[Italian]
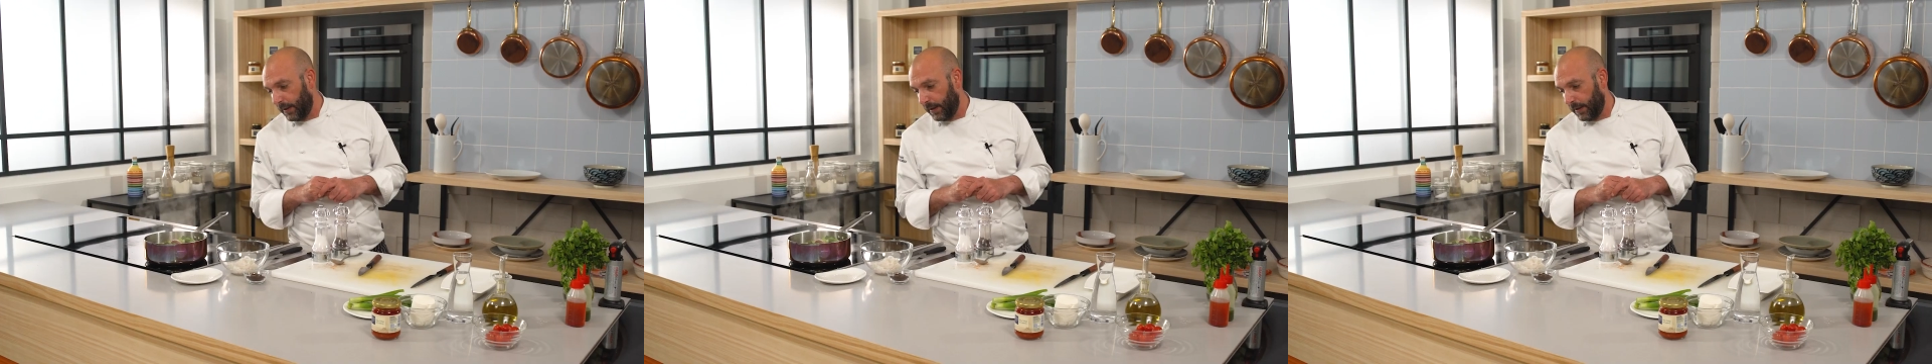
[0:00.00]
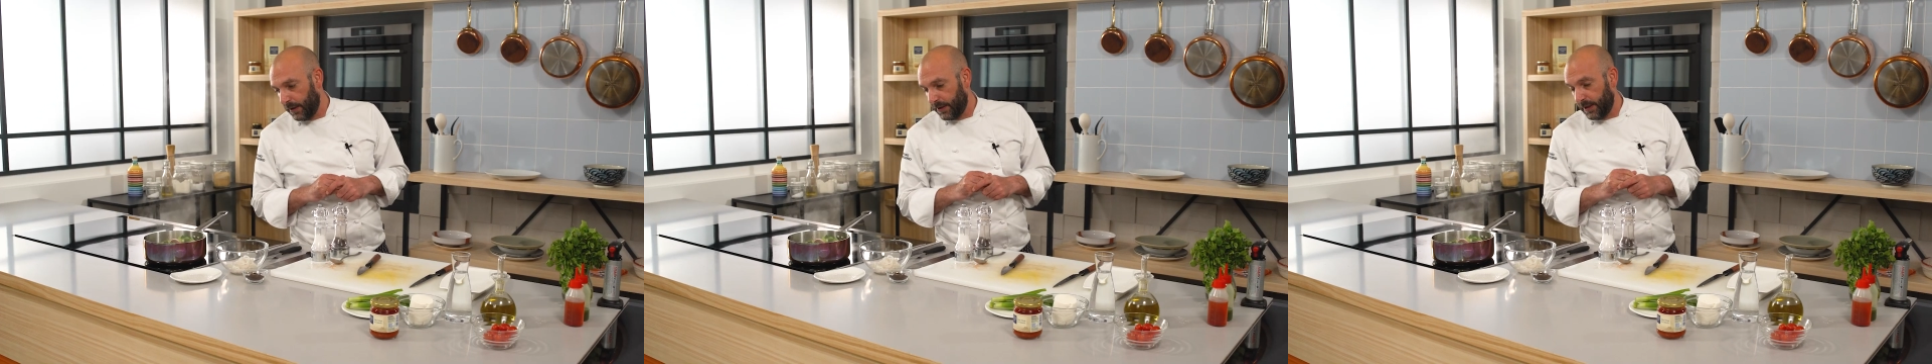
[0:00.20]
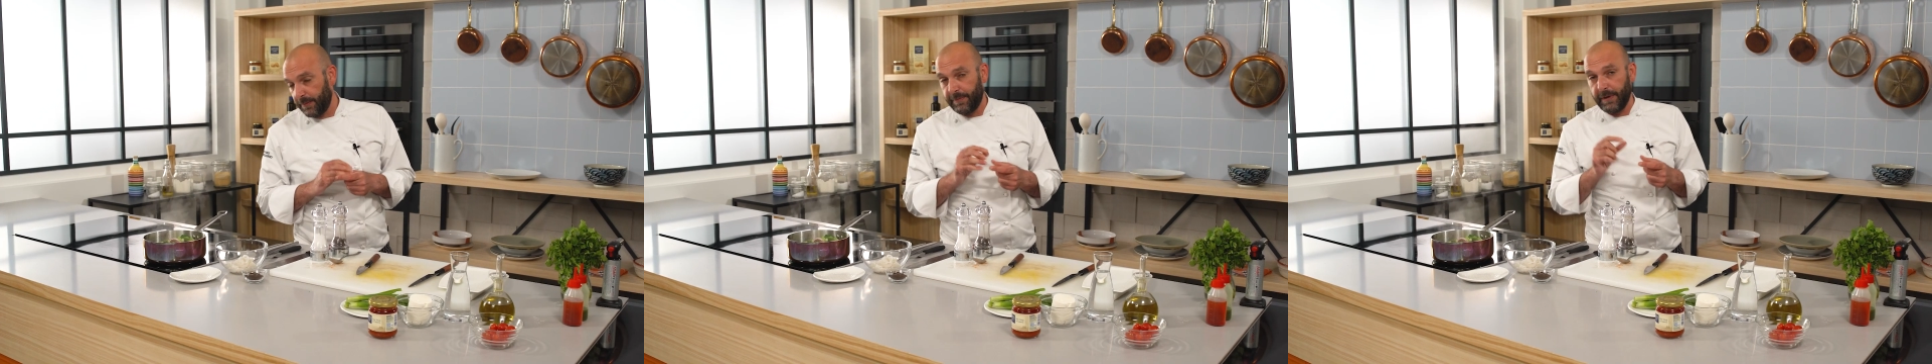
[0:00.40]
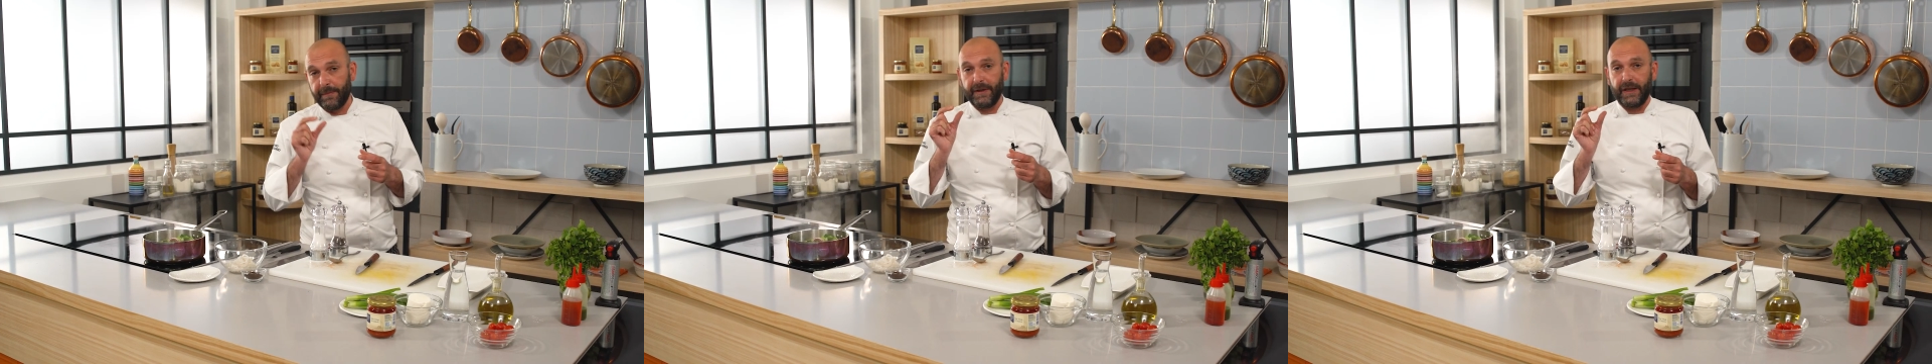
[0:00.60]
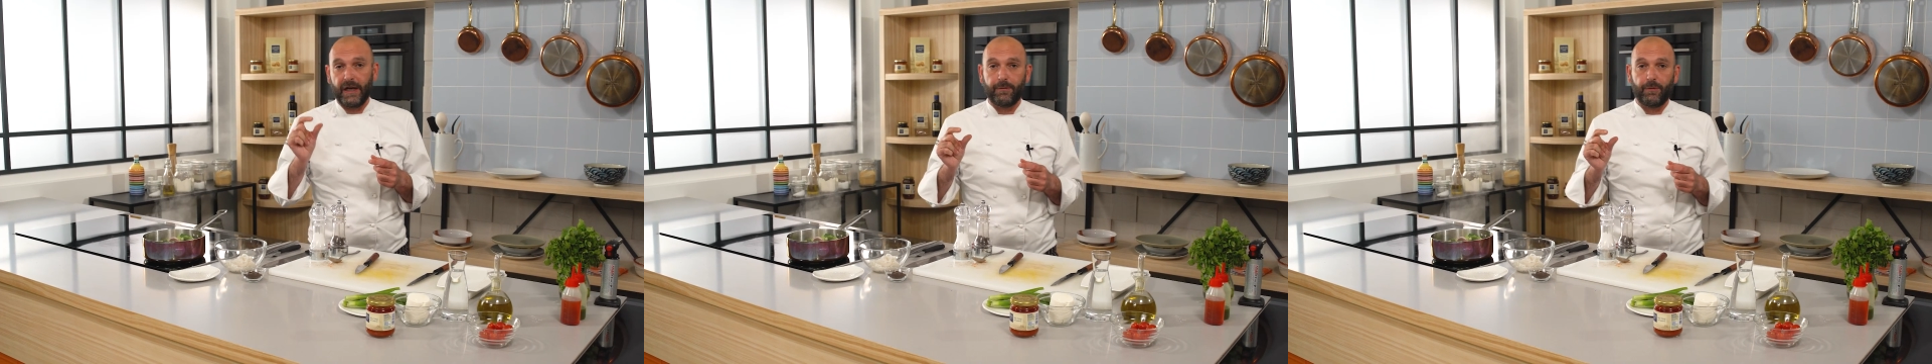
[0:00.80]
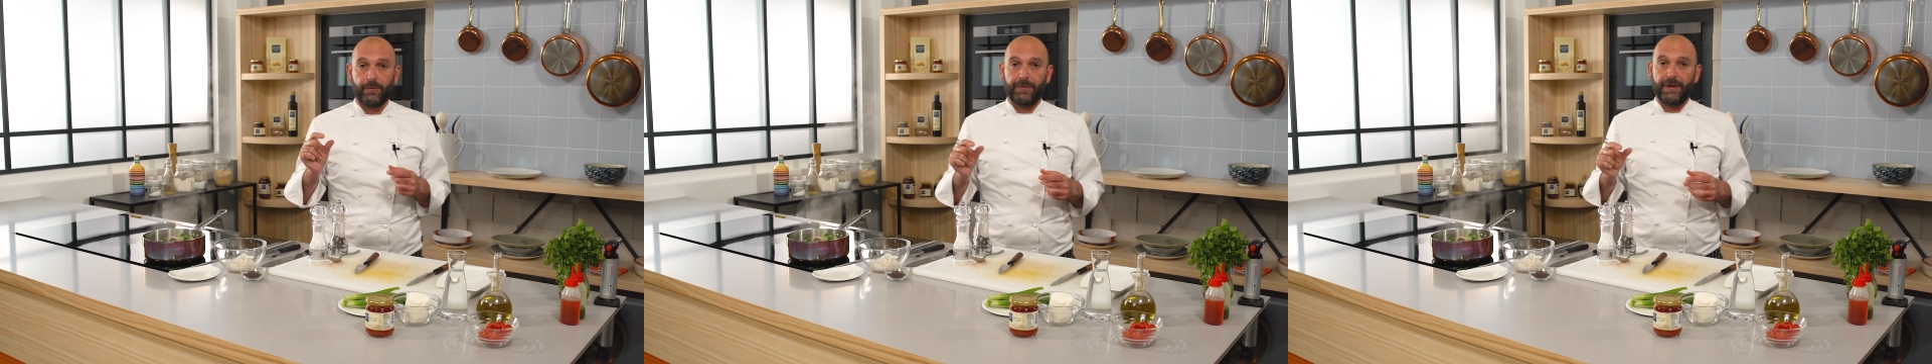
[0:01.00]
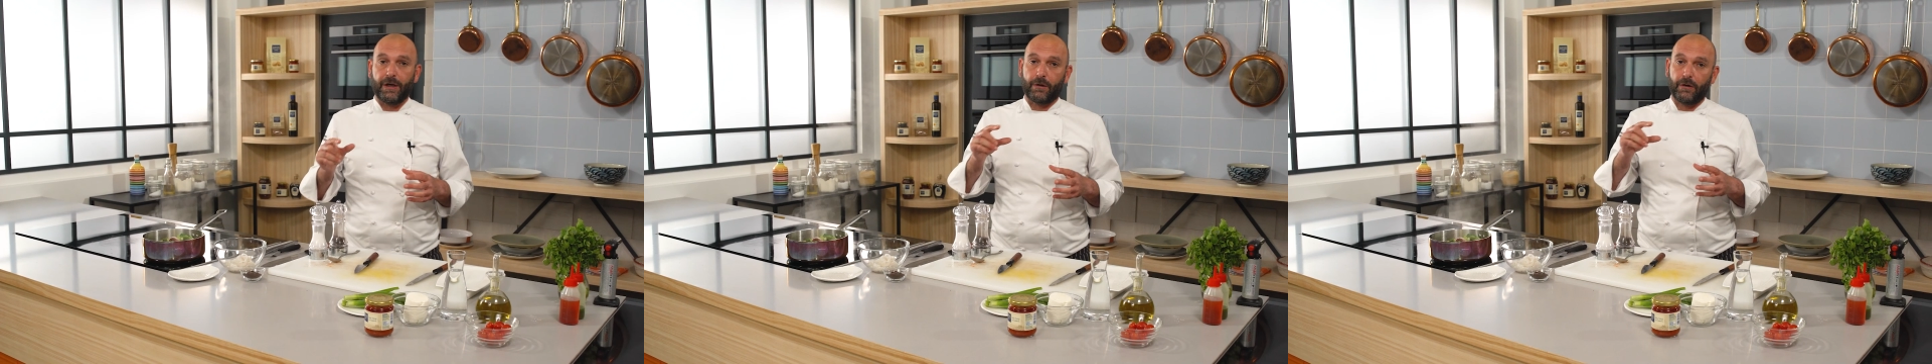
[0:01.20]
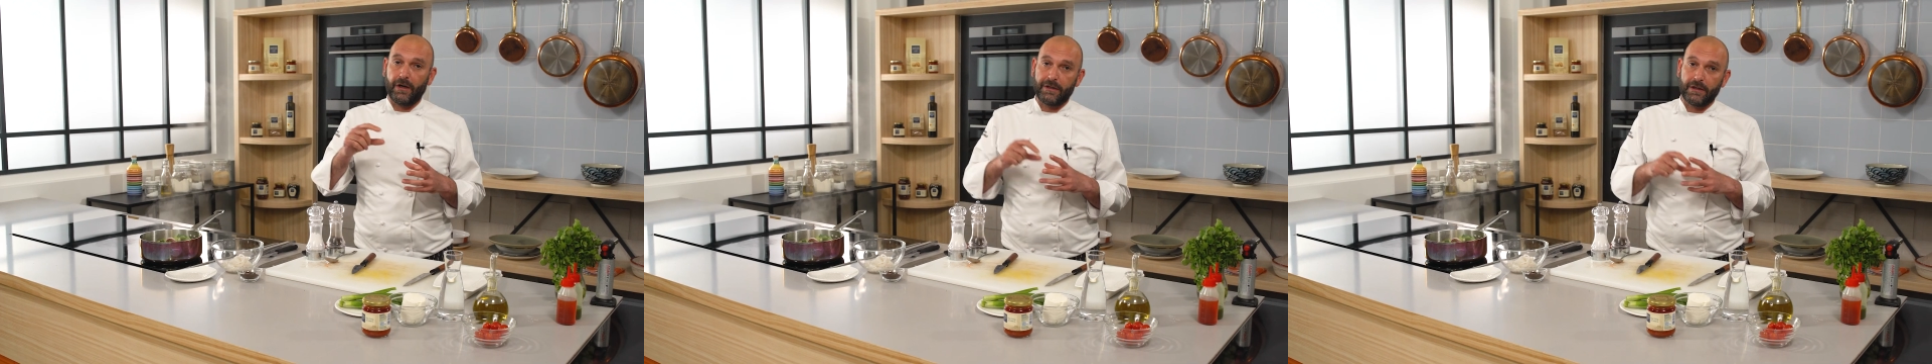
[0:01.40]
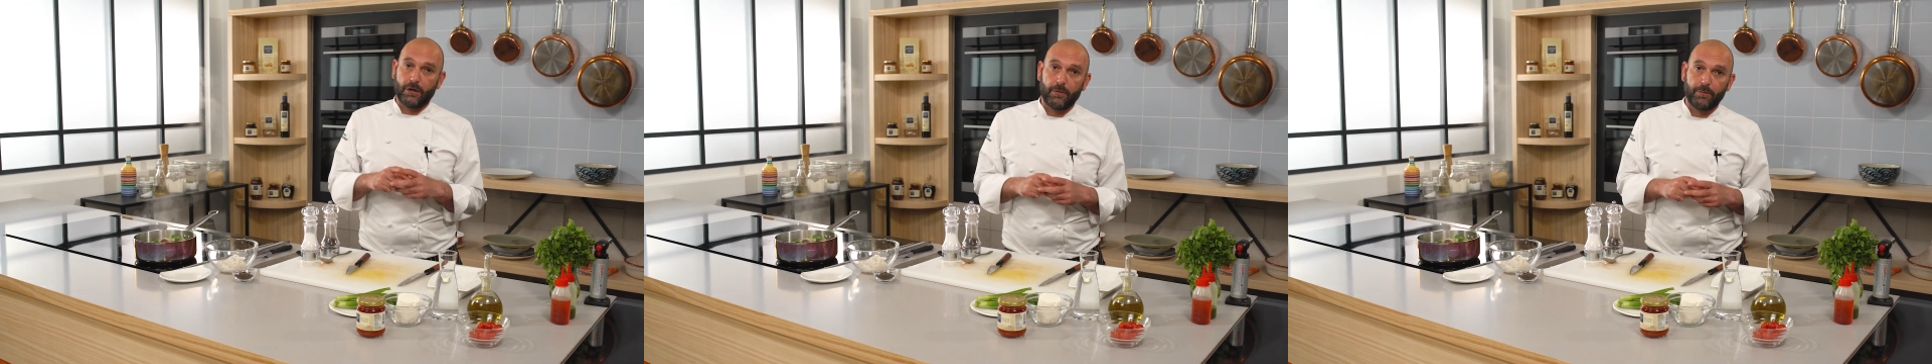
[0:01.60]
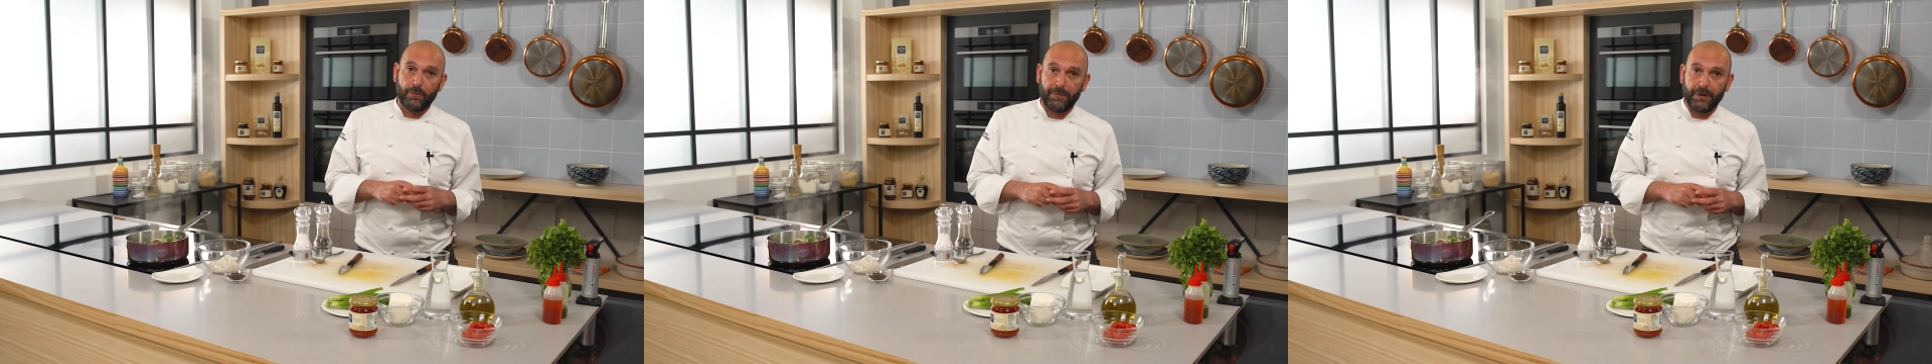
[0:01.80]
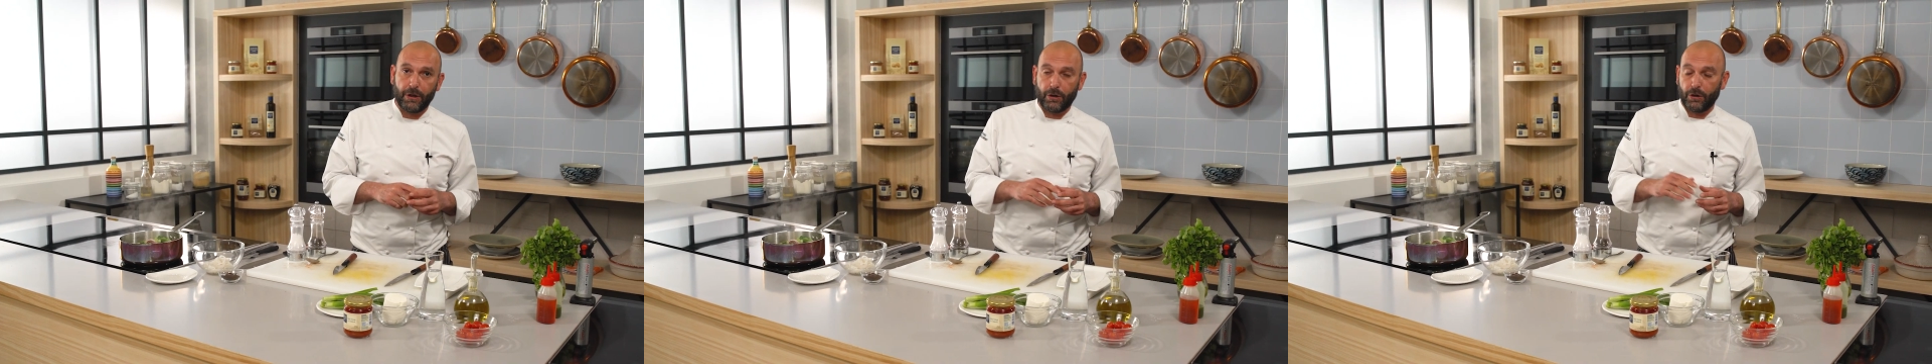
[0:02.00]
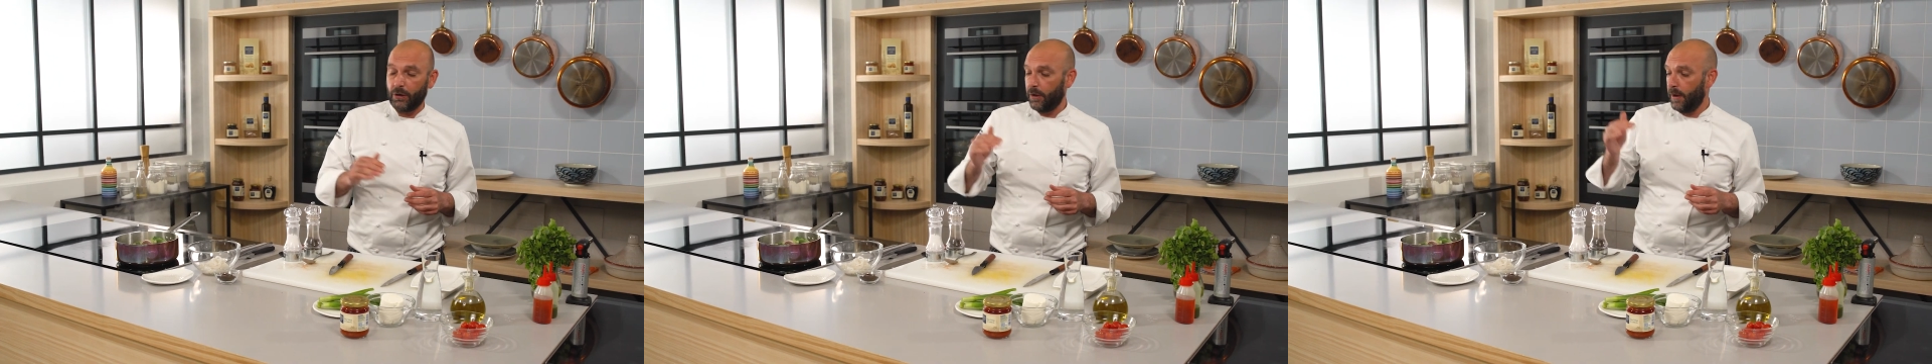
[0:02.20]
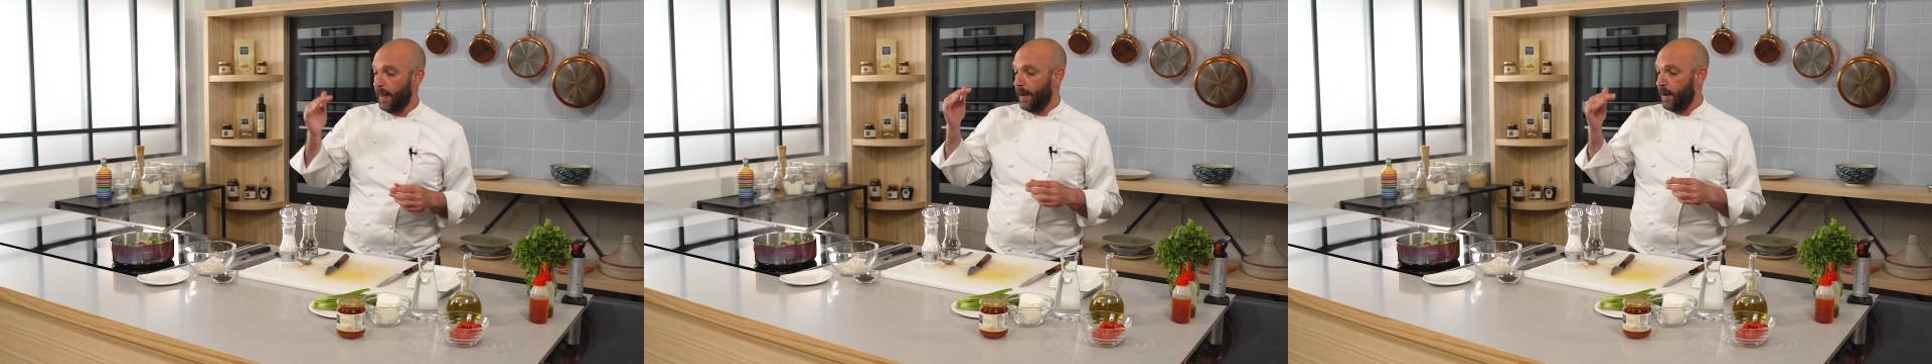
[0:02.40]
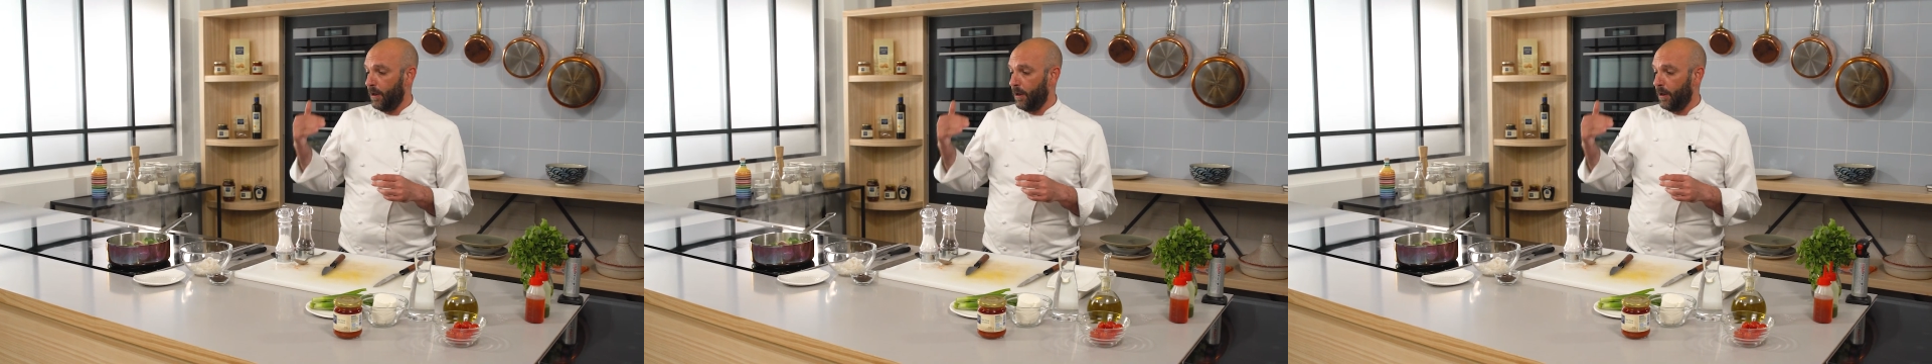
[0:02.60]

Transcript: di seppia in maniera più piccola, il sedano più piccolo,